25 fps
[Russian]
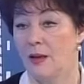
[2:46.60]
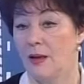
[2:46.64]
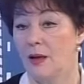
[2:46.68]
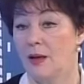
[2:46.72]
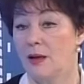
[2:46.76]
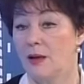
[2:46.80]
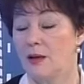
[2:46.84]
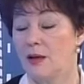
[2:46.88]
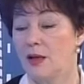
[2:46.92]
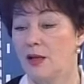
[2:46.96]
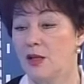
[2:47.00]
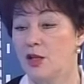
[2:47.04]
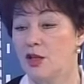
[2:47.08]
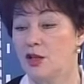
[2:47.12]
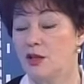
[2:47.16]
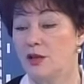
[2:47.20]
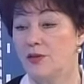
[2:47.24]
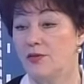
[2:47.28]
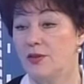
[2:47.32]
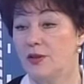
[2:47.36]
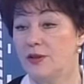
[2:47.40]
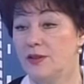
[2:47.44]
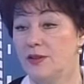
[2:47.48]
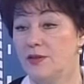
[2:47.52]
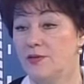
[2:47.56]
А, конечно,
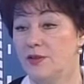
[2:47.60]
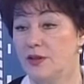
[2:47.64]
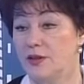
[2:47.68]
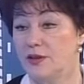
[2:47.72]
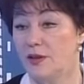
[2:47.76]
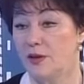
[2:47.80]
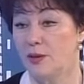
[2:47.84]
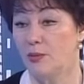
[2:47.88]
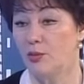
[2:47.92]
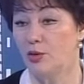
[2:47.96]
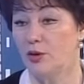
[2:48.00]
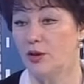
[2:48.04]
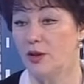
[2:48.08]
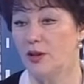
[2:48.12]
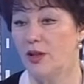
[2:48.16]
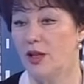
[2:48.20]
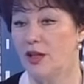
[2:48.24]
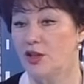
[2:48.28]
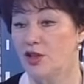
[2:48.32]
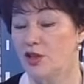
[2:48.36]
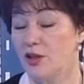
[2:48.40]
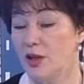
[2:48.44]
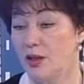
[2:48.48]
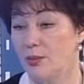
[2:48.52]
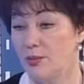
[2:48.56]
эффективность работы
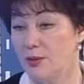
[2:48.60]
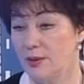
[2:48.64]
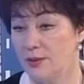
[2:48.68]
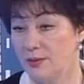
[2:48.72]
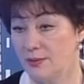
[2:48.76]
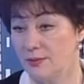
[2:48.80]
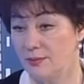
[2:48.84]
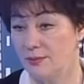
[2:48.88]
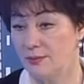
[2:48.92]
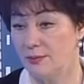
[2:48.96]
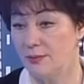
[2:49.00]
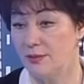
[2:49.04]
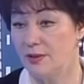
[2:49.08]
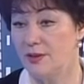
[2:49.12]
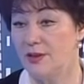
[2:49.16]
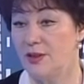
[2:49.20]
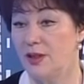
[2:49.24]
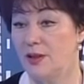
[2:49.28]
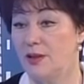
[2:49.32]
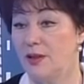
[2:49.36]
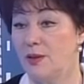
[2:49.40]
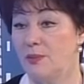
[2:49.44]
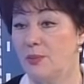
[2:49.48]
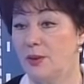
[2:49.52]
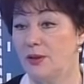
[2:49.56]
должна быть
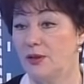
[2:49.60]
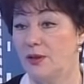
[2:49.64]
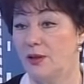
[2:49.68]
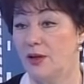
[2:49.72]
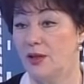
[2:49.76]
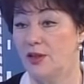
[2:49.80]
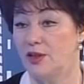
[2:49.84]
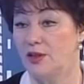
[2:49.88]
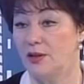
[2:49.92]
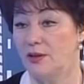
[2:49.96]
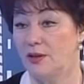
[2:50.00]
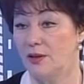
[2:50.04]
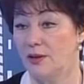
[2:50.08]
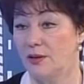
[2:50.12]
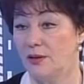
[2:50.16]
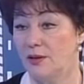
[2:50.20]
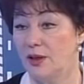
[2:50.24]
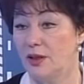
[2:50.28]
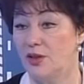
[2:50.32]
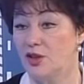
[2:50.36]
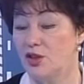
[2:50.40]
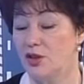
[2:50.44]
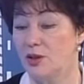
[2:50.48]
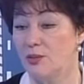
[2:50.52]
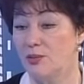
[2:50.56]
деньги потраченные
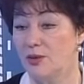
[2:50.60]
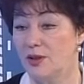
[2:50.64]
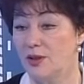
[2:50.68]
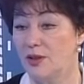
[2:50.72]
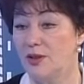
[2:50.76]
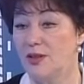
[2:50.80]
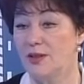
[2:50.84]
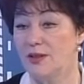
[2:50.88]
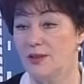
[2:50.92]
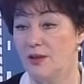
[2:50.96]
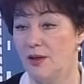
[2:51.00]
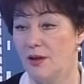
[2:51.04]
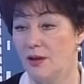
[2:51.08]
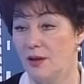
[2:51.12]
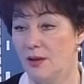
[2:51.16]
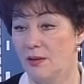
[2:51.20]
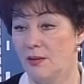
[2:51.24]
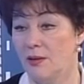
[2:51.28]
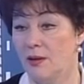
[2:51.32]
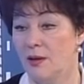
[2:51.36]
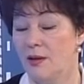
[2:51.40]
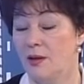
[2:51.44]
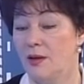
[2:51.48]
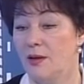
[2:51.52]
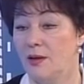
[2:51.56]
должны быть не зря,
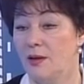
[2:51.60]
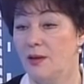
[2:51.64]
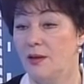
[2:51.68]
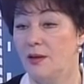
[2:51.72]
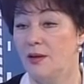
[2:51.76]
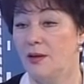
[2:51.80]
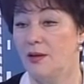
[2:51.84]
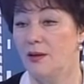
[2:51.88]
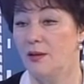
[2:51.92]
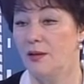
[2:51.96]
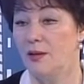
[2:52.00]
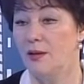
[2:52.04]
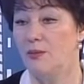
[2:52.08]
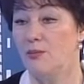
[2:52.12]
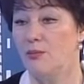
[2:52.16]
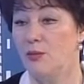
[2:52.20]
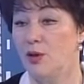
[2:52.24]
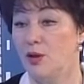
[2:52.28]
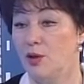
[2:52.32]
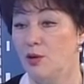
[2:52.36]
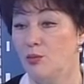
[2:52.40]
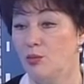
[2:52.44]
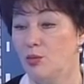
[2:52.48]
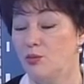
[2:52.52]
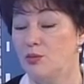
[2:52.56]
и
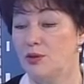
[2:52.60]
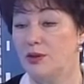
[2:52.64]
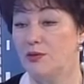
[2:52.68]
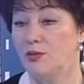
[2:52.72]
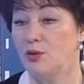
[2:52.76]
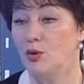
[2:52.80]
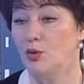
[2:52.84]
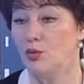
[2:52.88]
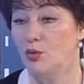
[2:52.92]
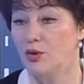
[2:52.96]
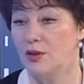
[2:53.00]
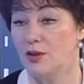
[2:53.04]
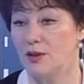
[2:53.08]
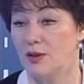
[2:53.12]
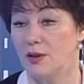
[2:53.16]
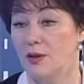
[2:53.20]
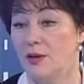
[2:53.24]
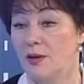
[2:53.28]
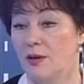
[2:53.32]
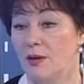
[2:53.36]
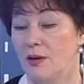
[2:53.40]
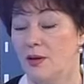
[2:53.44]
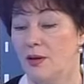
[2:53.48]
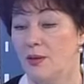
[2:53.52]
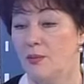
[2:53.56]
минимум 90%,
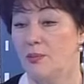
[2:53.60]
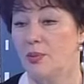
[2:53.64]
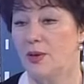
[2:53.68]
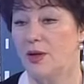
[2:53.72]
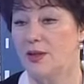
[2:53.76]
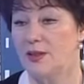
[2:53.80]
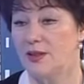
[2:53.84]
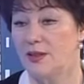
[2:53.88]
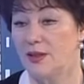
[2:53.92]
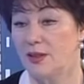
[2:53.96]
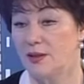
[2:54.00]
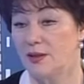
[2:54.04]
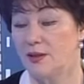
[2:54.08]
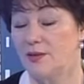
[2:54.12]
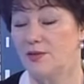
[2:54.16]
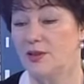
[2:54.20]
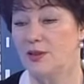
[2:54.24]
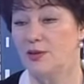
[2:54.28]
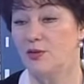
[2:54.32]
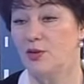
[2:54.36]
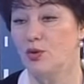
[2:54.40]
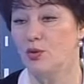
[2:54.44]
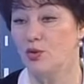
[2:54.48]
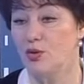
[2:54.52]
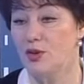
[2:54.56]

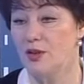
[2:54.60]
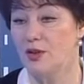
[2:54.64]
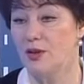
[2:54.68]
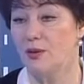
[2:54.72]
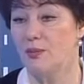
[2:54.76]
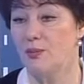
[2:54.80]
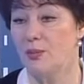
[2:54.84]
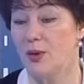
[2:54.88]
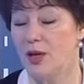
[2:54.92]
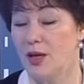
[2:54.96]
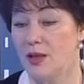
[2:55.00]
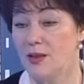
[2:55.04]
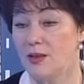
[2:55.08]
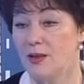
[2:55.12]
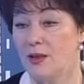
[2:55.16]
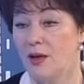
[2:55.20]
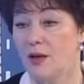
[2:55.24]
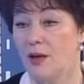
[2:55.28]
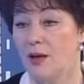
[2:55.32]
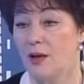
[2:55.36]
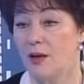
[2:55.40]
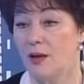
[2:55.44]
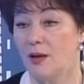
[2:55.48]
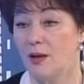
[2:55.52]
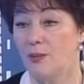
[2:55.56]
95%
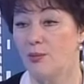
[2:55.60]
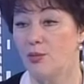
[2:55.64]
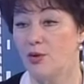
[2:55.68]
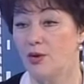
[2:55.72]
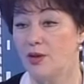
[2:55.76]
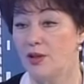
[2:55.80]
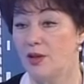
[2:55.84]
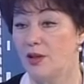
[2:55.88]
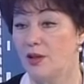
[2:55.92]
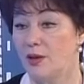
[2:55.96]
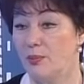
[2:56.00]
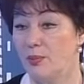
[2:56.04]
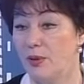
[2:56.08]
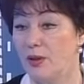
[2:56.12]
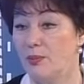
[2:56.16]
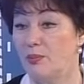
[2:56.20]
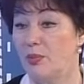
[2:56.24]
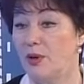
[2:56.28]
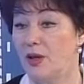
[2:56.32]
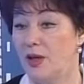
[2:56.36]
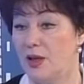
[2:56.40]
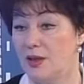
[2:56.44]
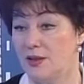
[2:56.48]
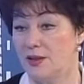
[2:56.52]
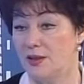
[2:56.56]
работники
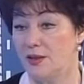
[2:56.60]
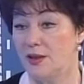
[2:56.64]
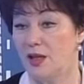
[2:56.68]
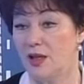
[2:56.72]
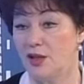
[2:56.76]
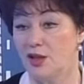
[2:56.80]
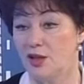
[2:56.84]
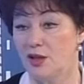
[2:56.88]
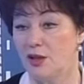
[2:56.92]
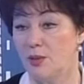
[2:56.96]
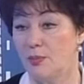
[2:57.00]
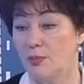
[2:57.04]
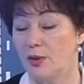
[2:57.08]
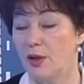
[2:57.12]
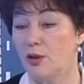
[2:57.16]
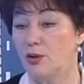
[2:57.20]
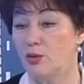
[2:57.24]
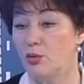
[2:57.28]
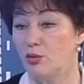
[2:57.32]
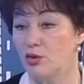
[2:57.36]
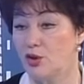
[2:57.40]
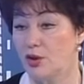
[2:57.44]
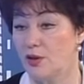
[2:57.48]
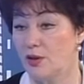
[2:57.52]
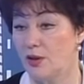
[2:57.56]
предприятий должны
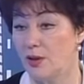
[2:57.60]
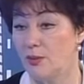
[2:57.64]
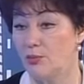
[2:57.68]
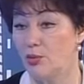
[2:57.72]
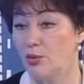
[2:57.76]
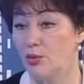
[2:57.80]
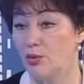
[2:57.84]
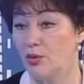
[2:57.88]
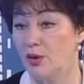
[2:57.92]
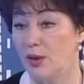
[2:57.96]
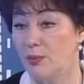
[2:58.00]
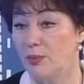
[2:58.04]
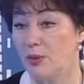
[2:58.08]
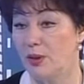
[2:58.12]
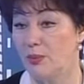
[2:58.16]
продолжить работу на